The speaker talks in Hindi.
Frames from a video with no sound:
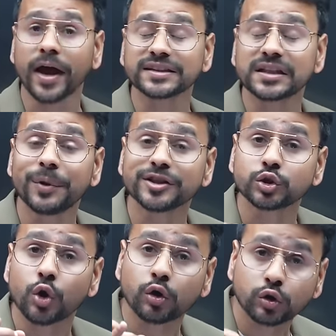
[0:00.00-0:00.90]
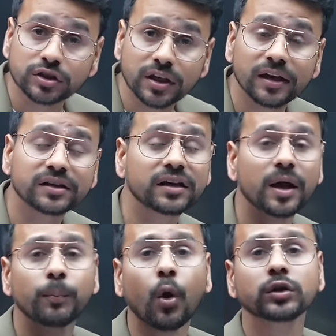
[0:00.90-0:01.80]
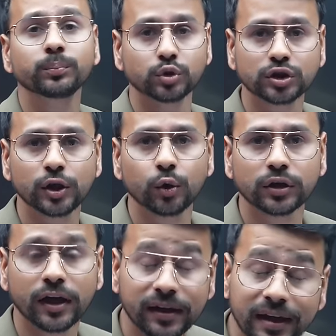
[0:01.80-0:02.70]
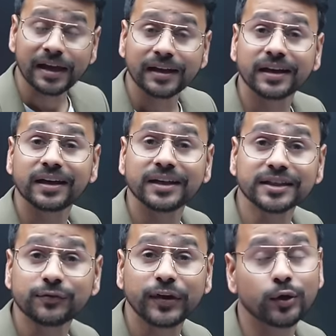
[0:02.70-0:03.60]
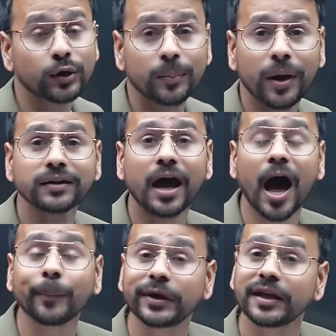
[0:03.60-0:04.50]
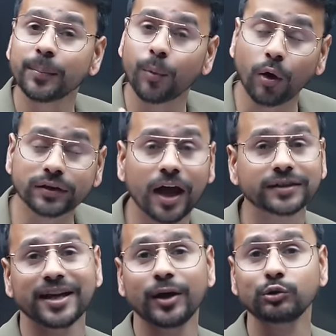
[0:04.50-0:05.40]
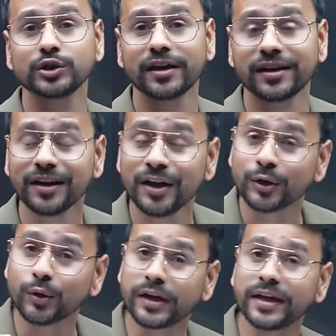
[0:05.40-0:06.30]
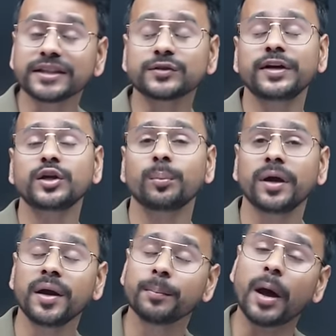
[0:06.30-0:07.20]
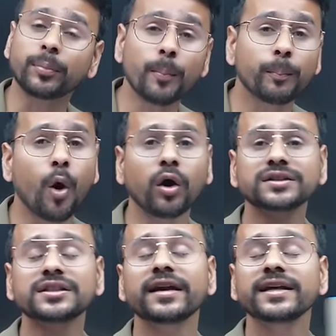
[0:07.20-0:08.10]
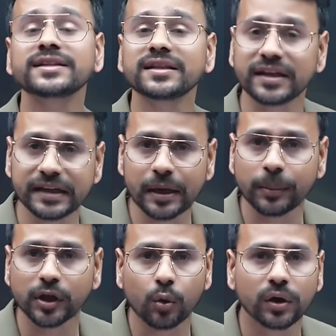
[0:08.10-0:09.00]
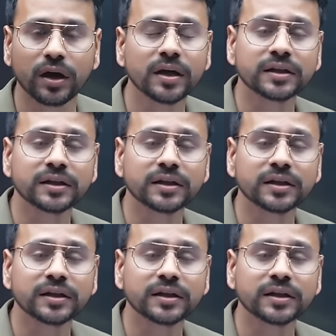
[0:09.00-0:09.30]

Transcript: ऐसे में स्टॉक को सेलेक्ट करना बहुत मुश्किल होता है लेकिन इस वीडियो के बाद आपके लिए बहुत आसान हो जाएगा क्योंकि इस वीडियो में मैं आपको बहुत सारे ऐसे तरीके बताऊंगा